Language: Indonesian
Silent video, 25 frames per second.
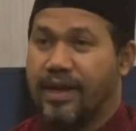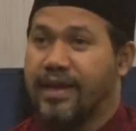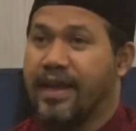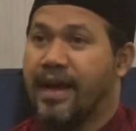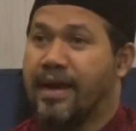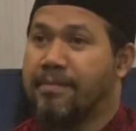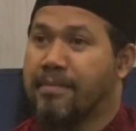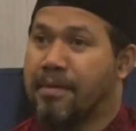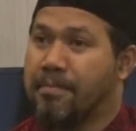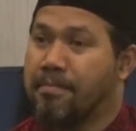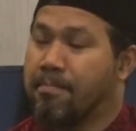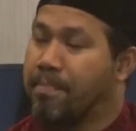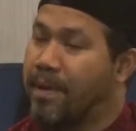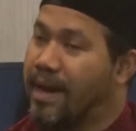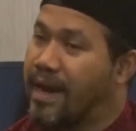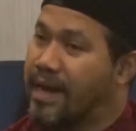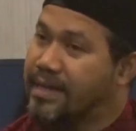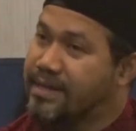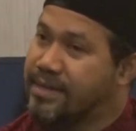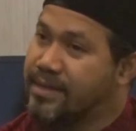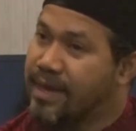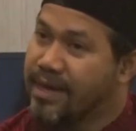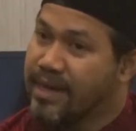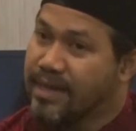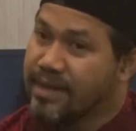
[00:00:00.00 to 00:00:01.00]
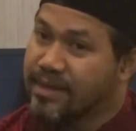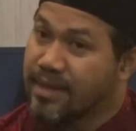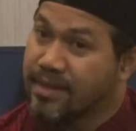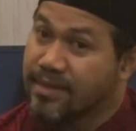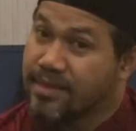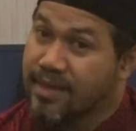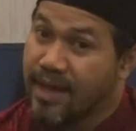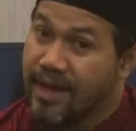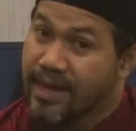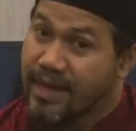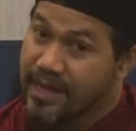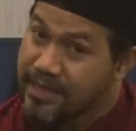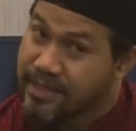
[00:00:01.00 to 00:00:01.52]
yang mempelajari
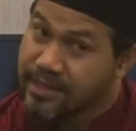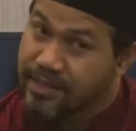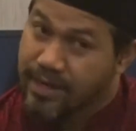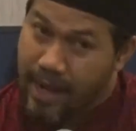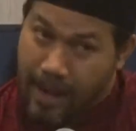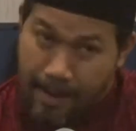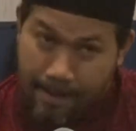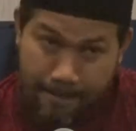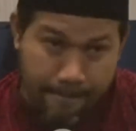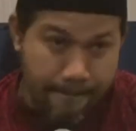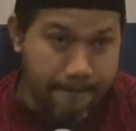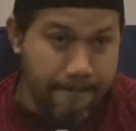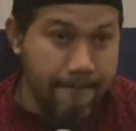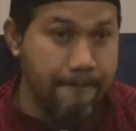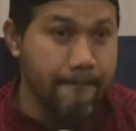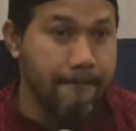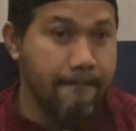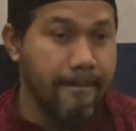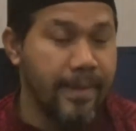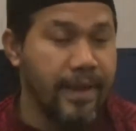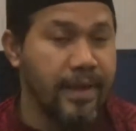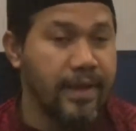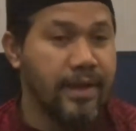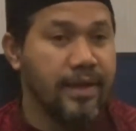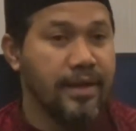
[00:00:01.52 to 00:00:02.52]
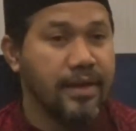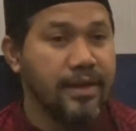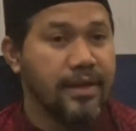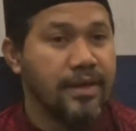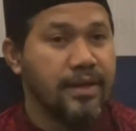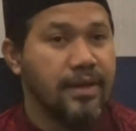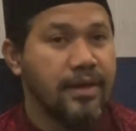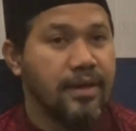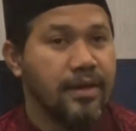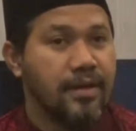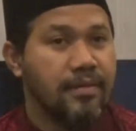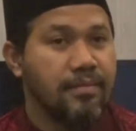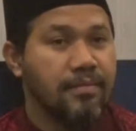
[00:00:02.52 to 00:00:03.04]
tentang Islam
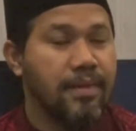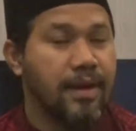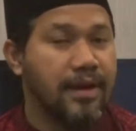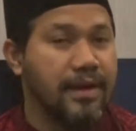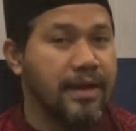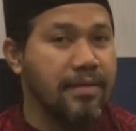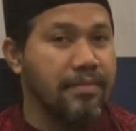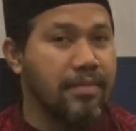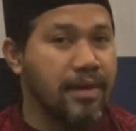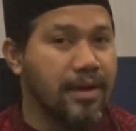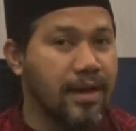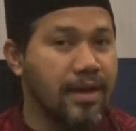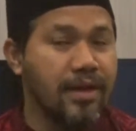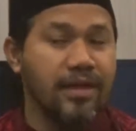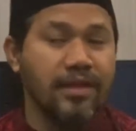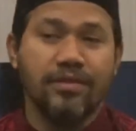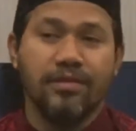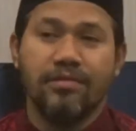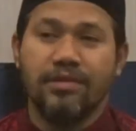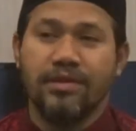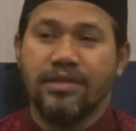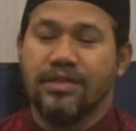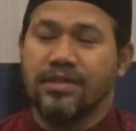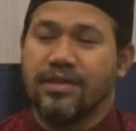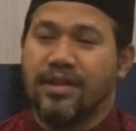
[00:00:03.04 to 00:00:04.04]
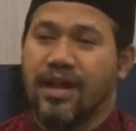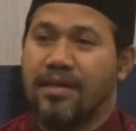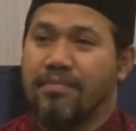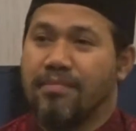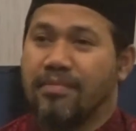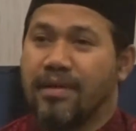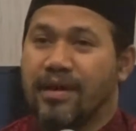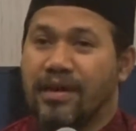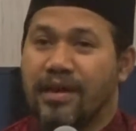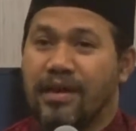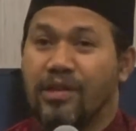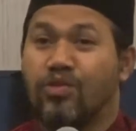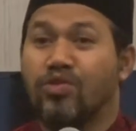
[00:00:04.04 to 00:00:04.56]
Bagaimana itu Islam?
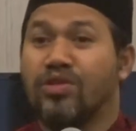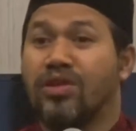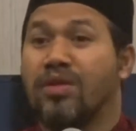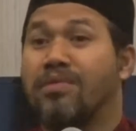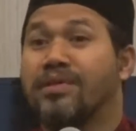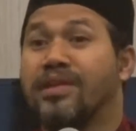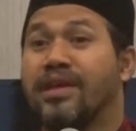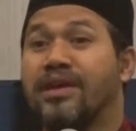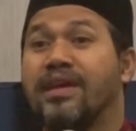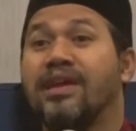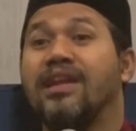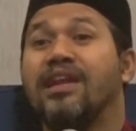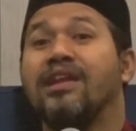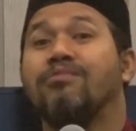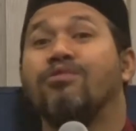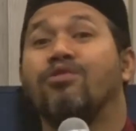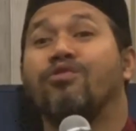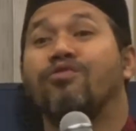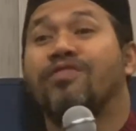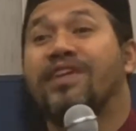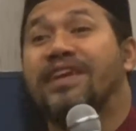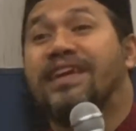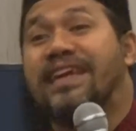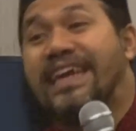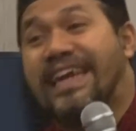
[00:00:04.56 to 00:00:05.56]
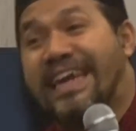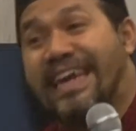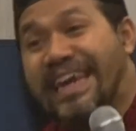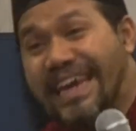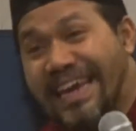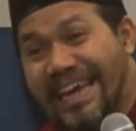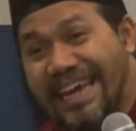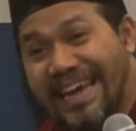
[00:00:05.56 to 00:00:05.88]
Itu namanya ilmu fikih.